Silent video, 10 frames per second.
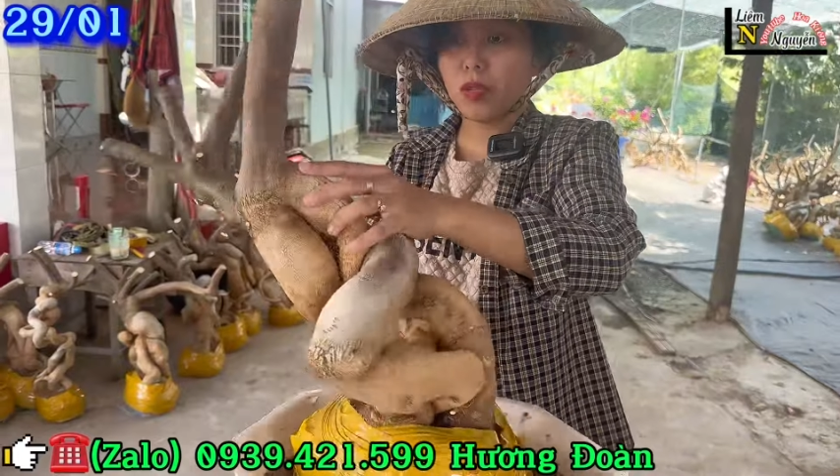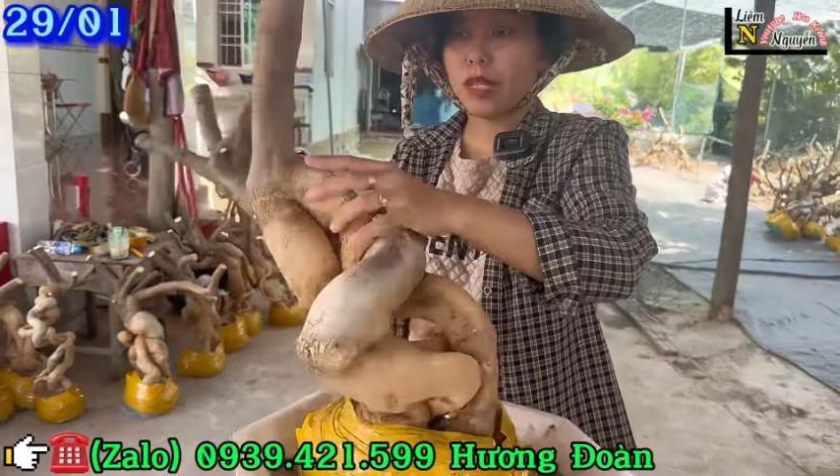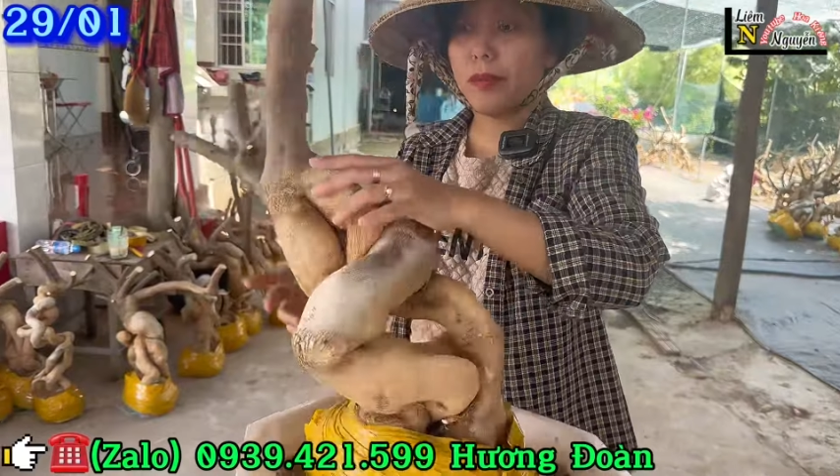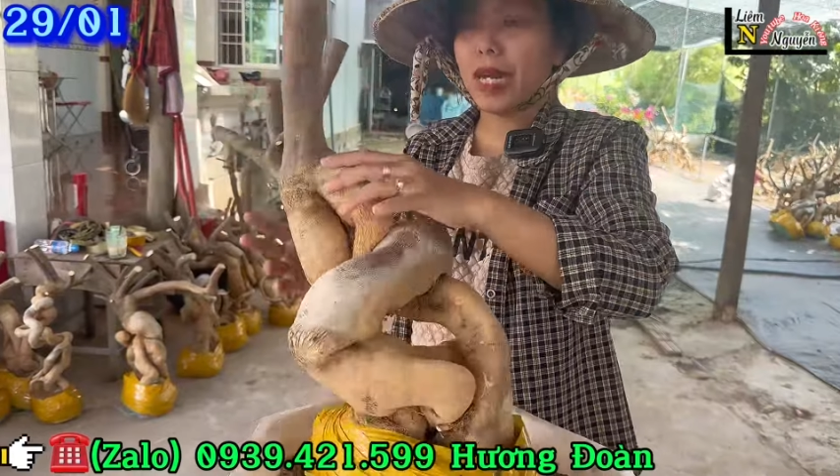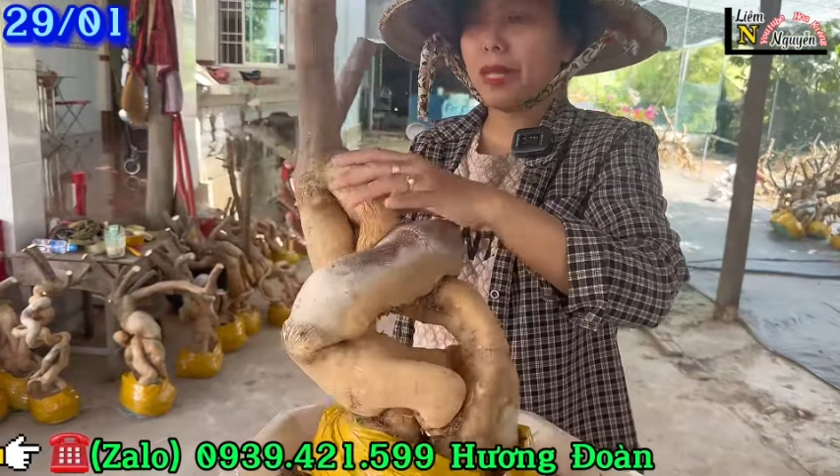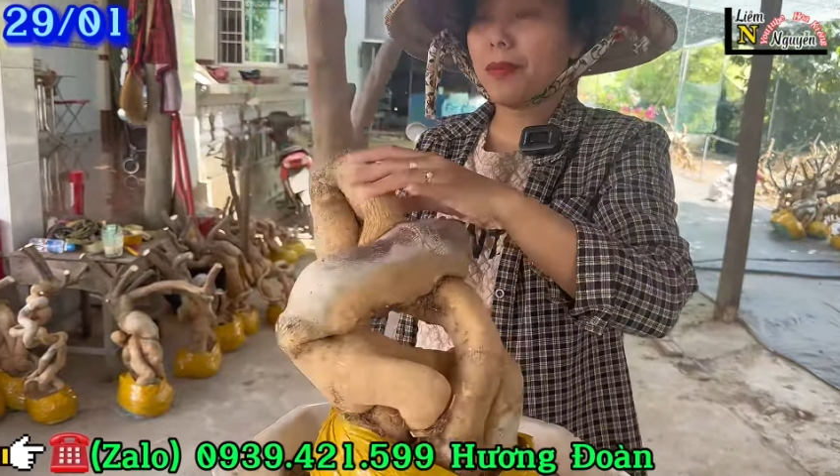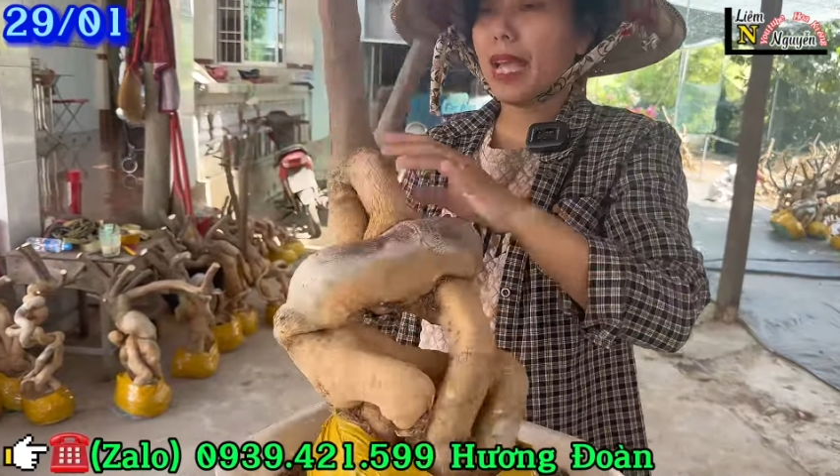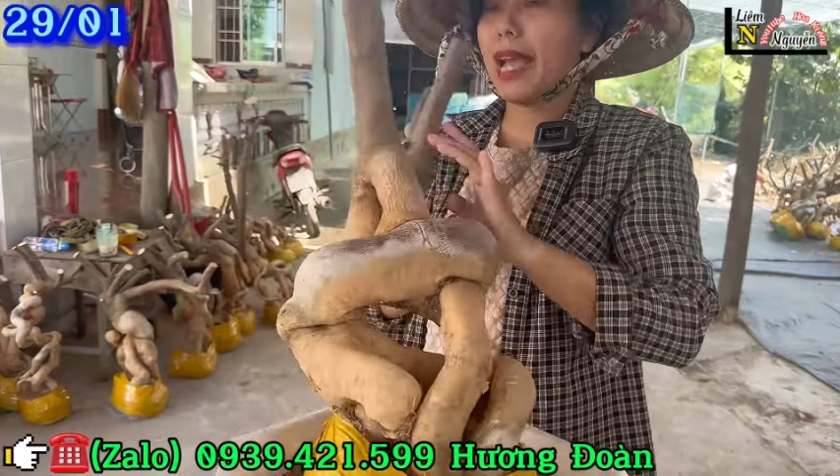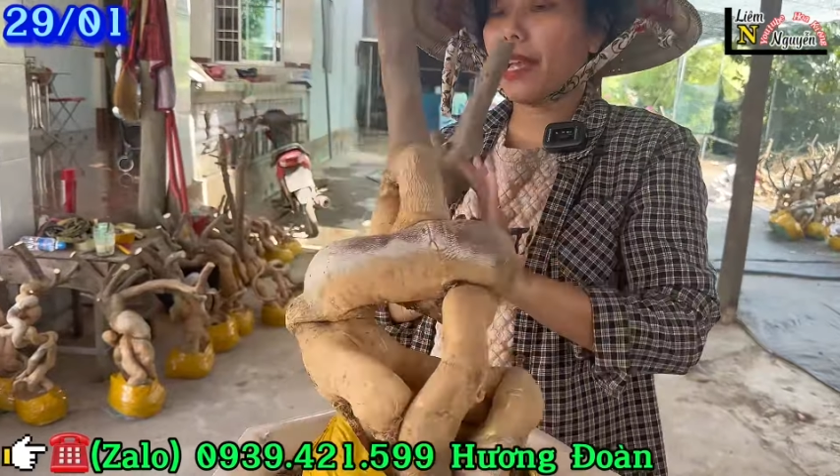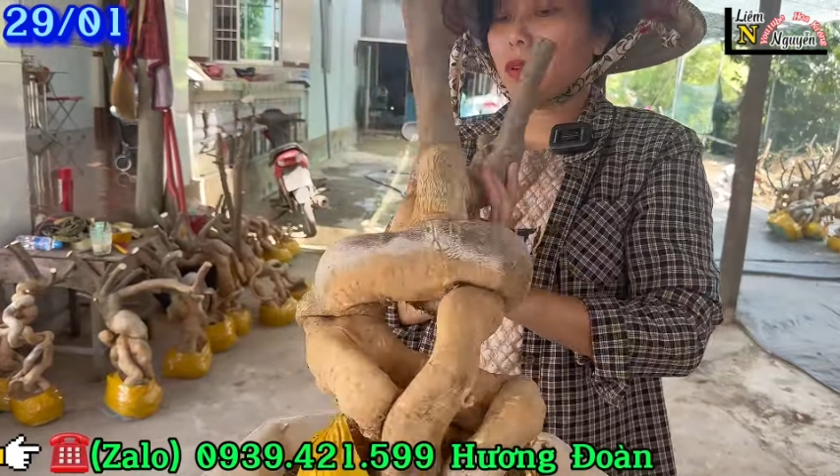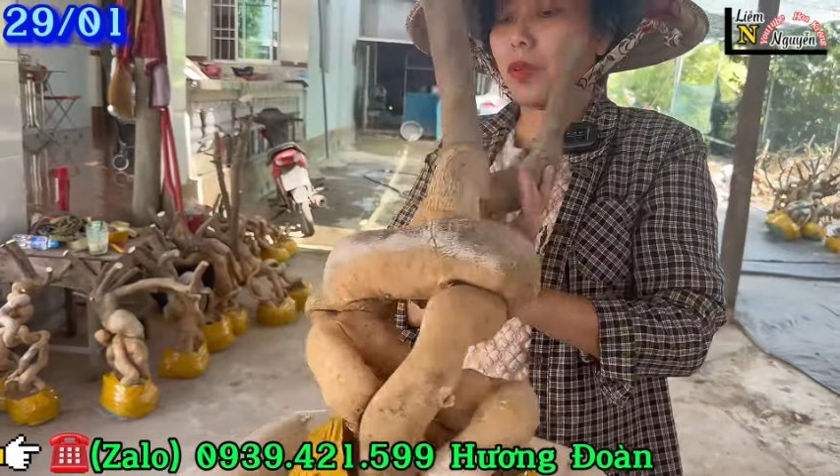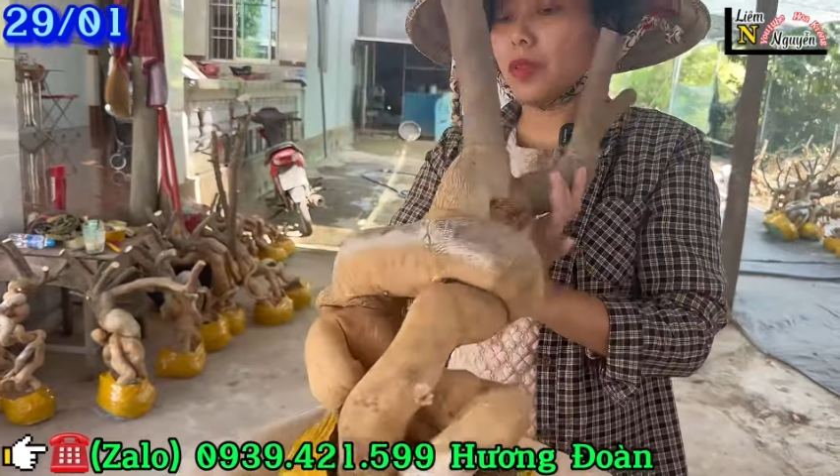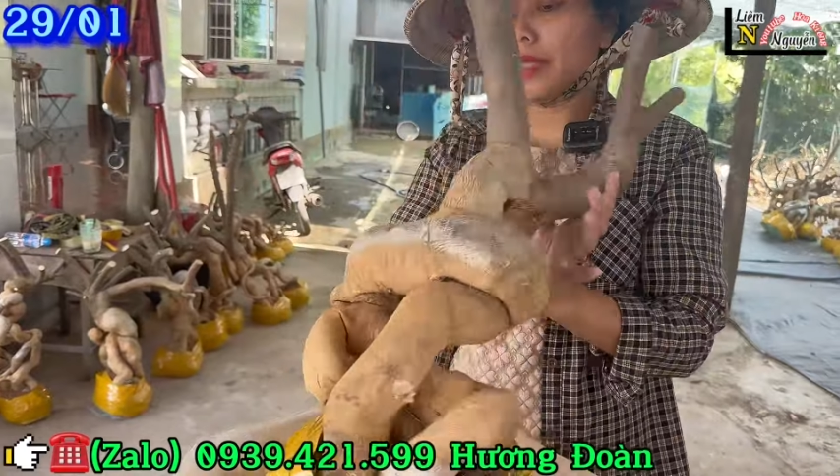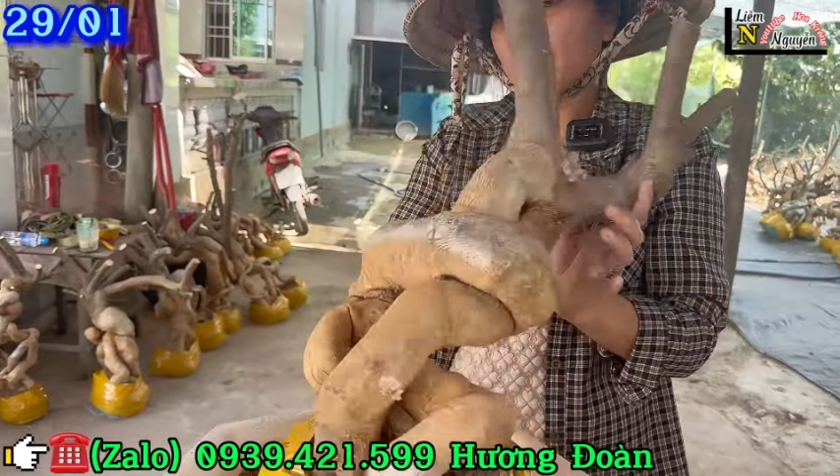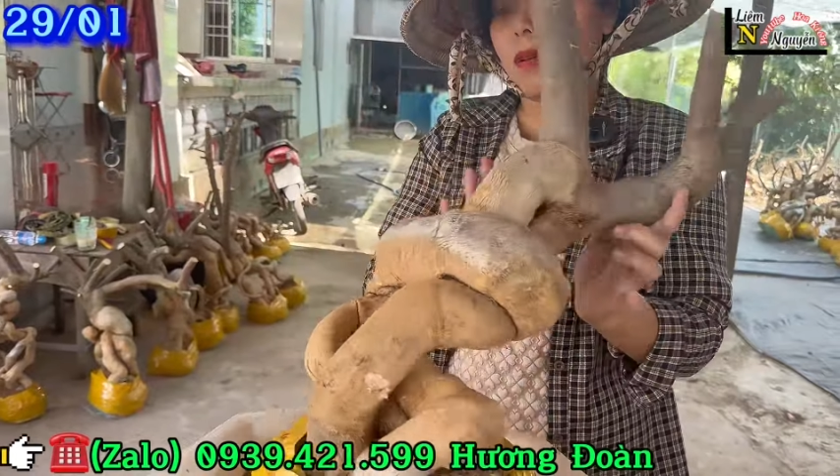Con này 300k nha cô chú
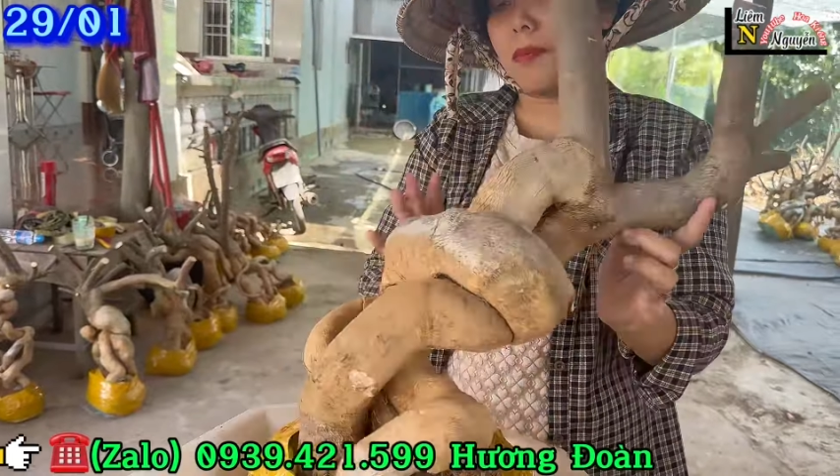anh chị.